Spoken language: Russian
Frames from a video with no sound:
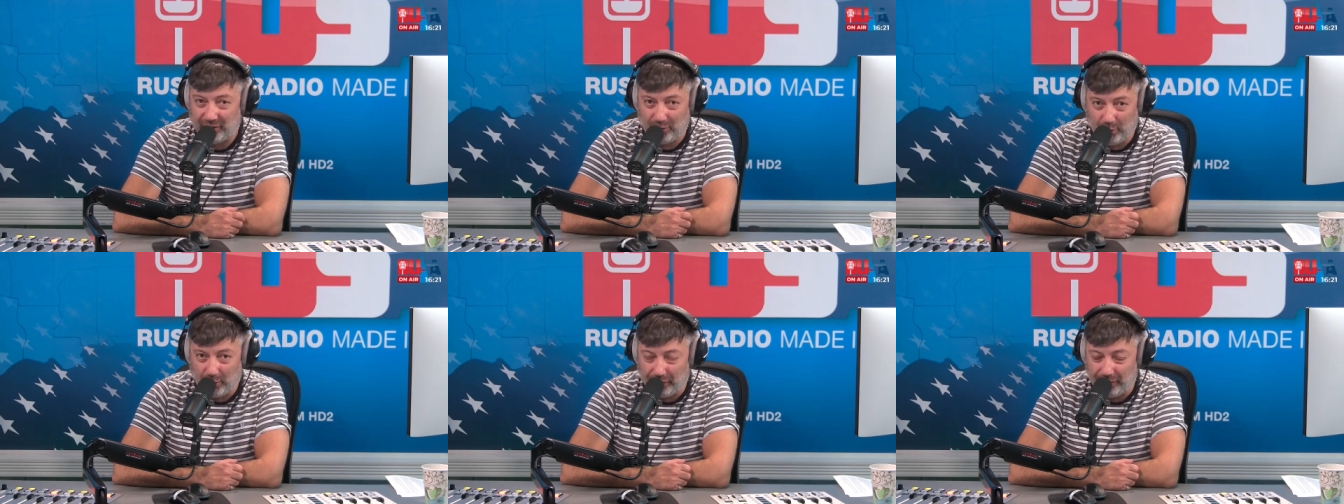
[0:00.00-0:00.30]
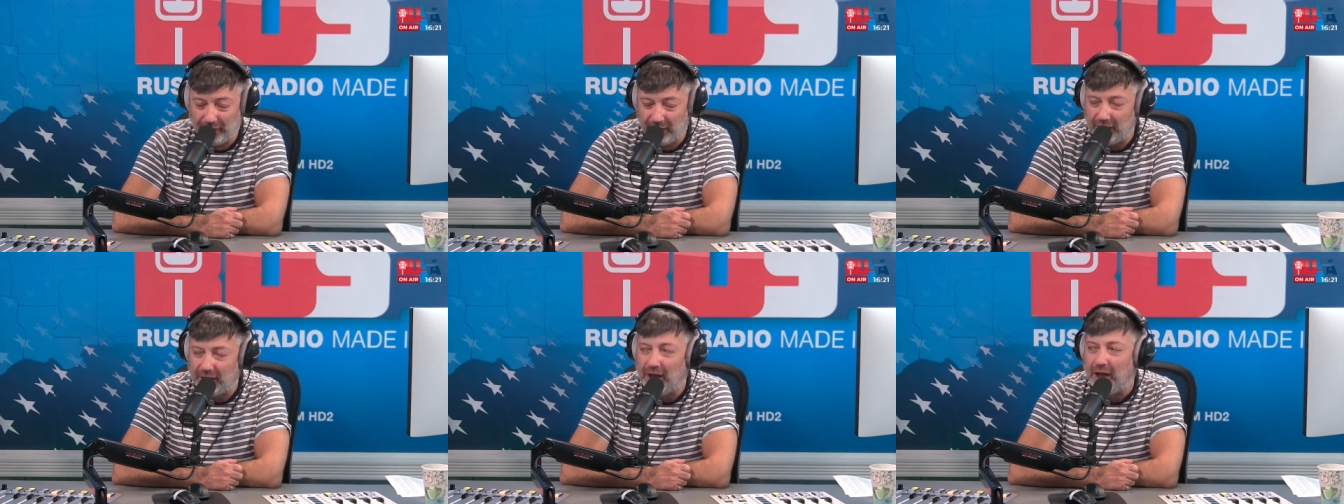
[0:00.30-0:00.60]
не только
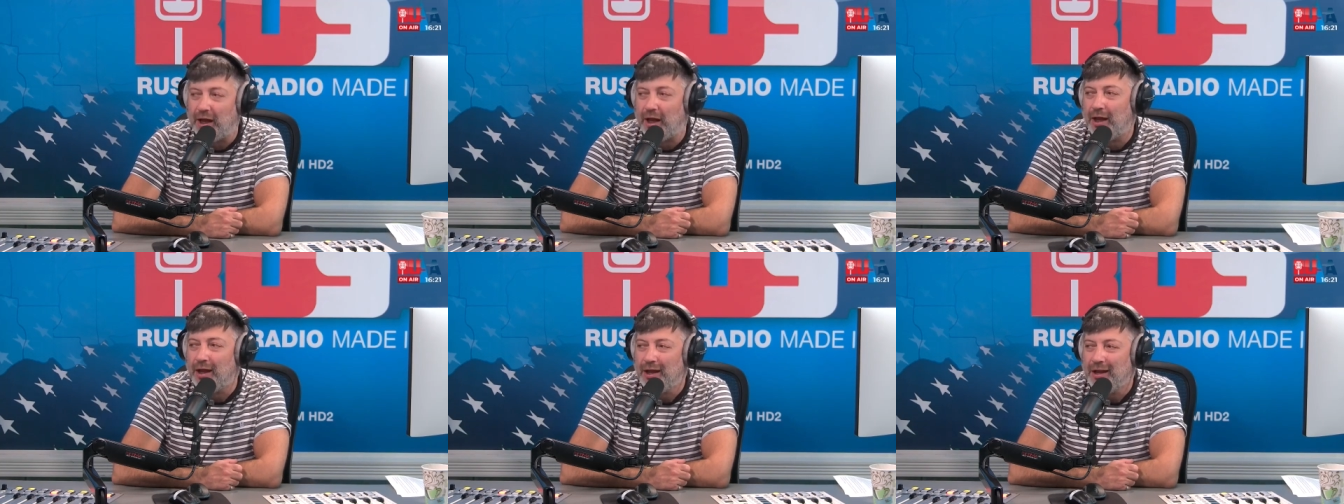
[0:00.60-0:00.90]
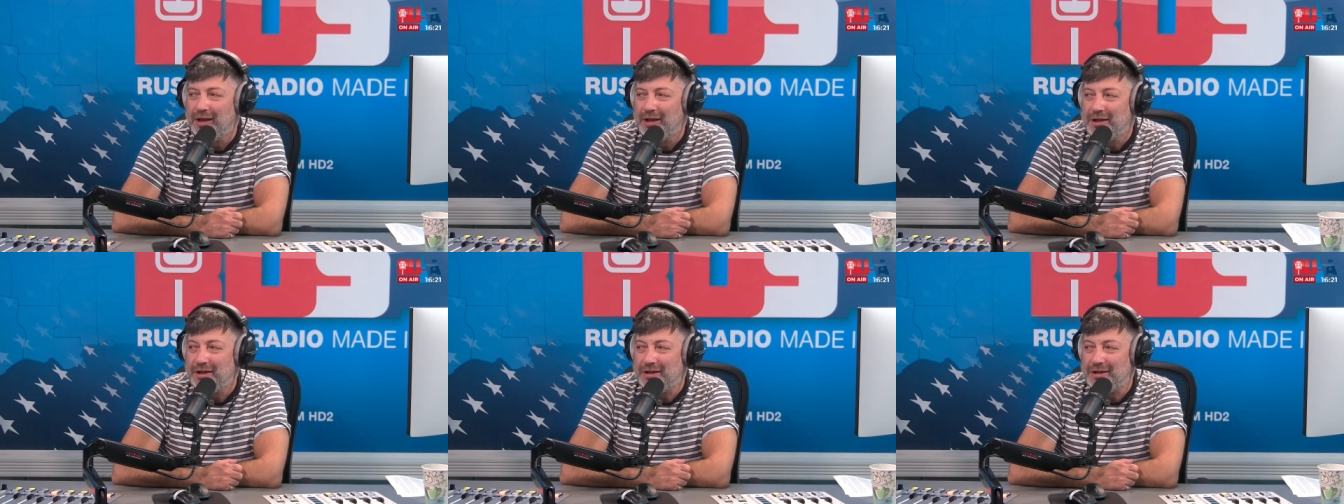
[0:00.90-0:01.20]
в Китае.
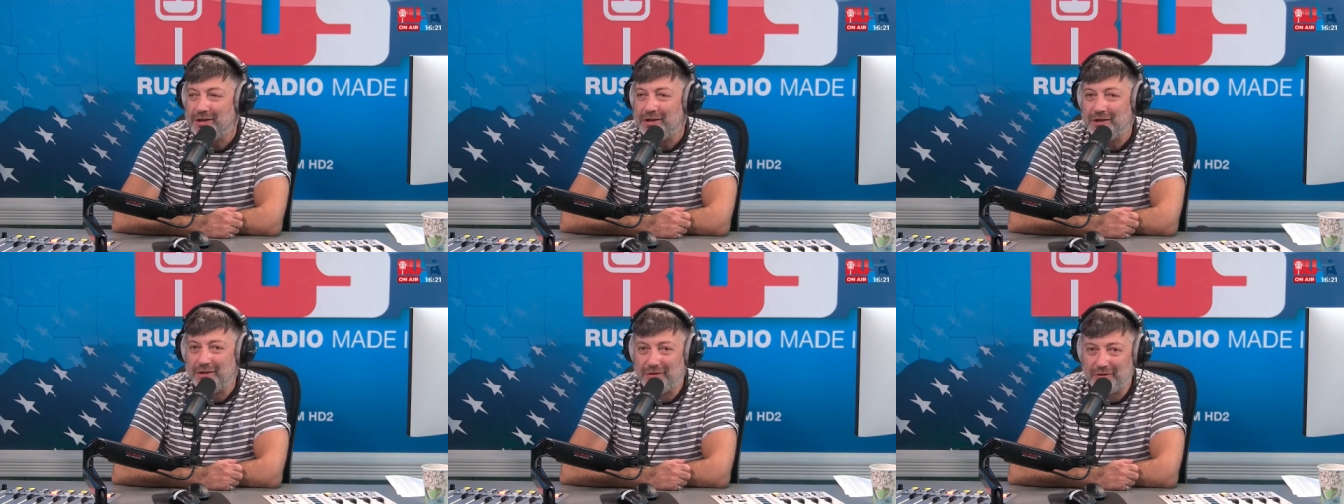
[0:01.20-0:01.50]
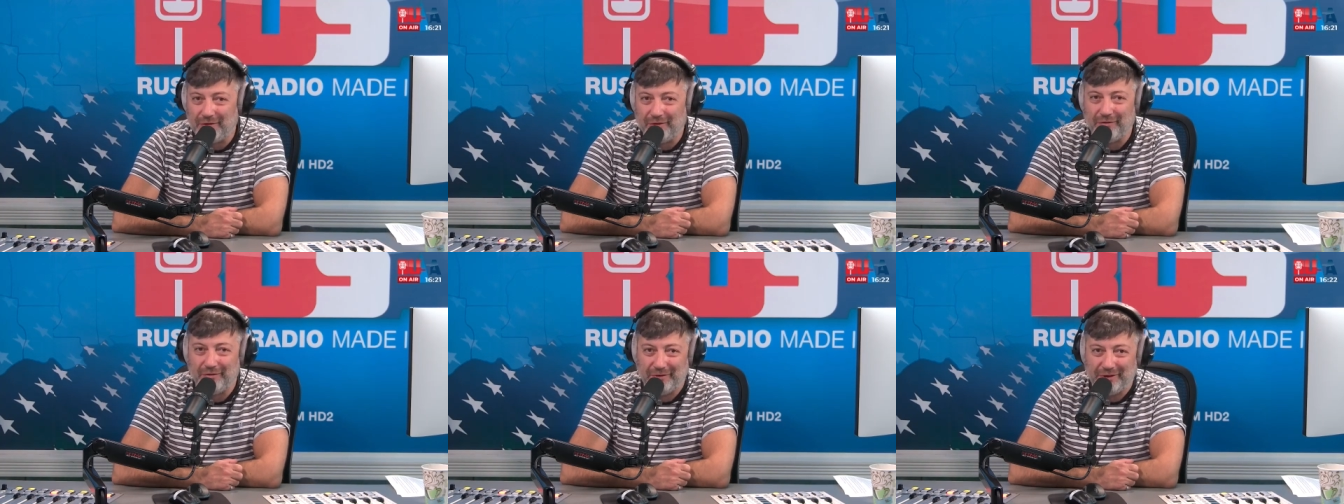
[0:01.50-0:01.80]
И,
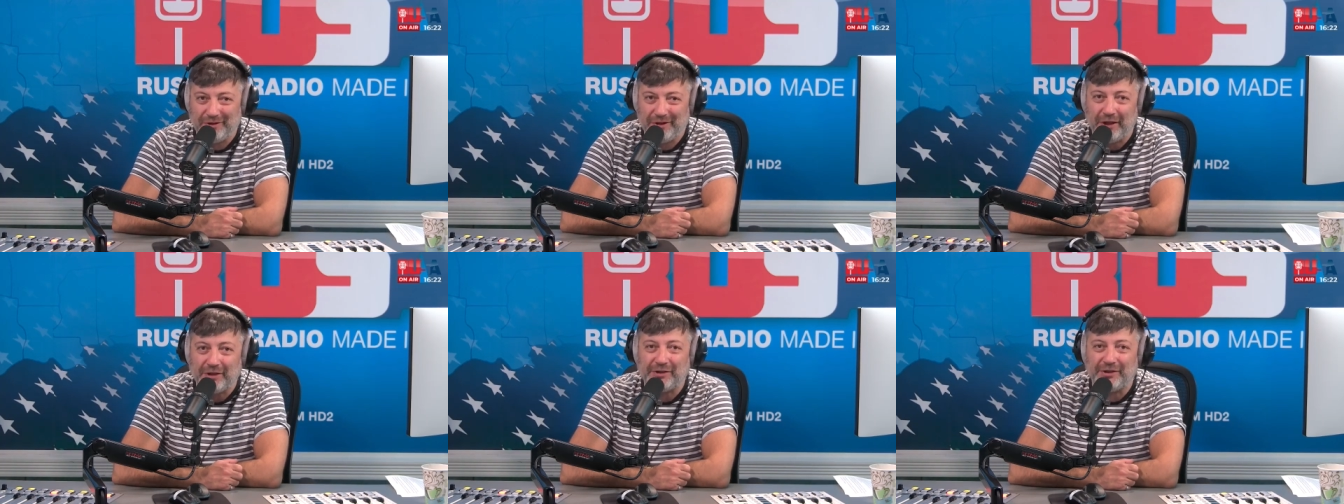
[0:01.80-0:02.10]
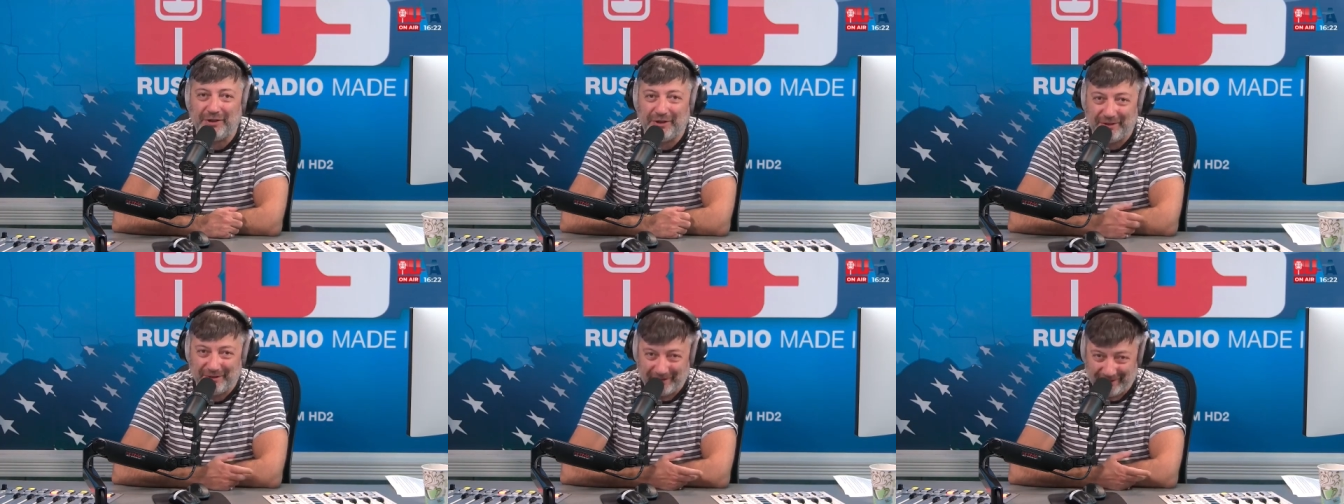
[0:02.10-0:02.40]
естественно,